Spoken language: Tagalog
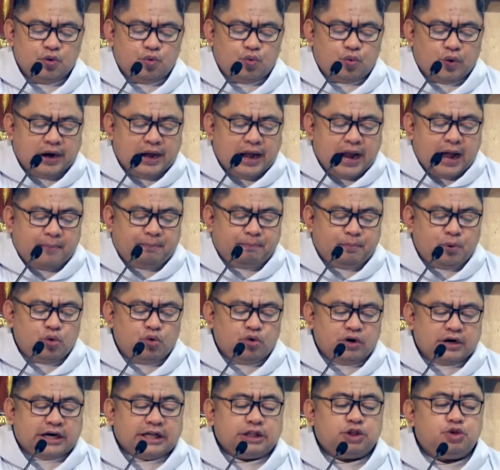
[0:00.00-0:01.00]
wala
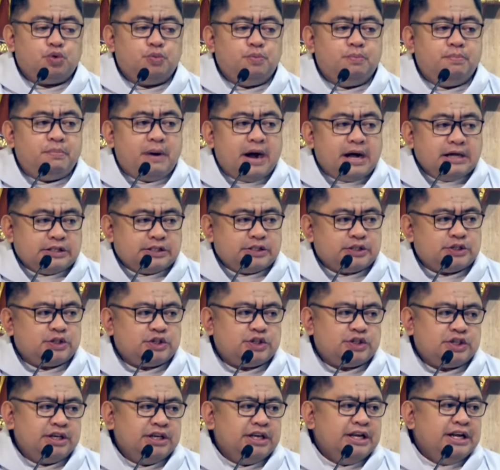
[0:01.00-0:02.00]
pong
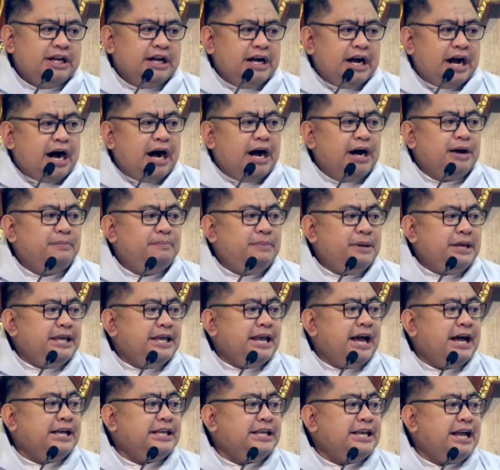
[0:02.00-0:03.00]
katumbas ang
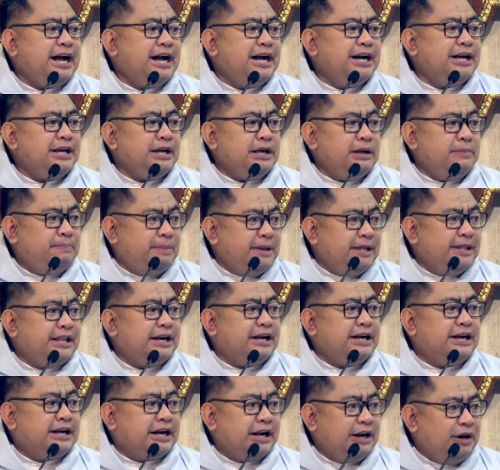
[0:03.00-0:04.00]
biyayang
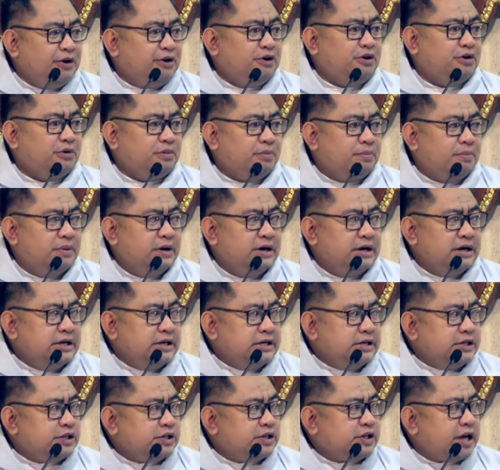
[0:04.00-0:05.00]
ipinagkaloob
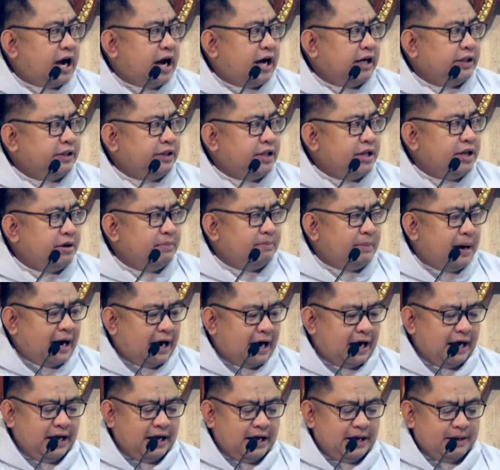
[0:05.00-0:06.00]
sa ating
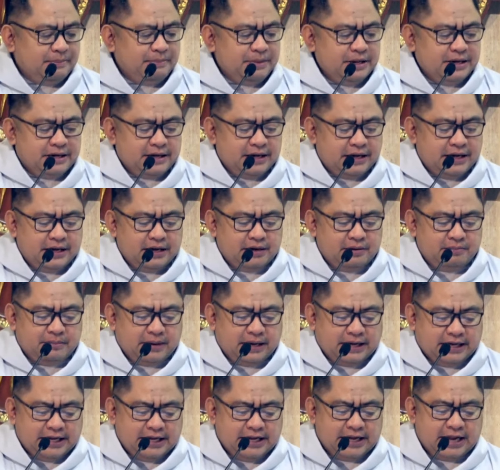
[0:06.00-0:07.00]
mahal na Birhing
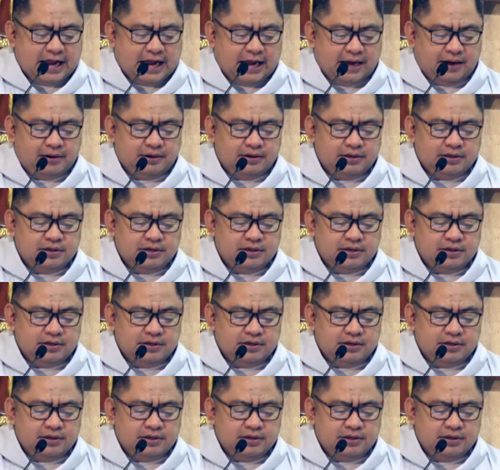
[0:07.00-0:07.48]
Maria.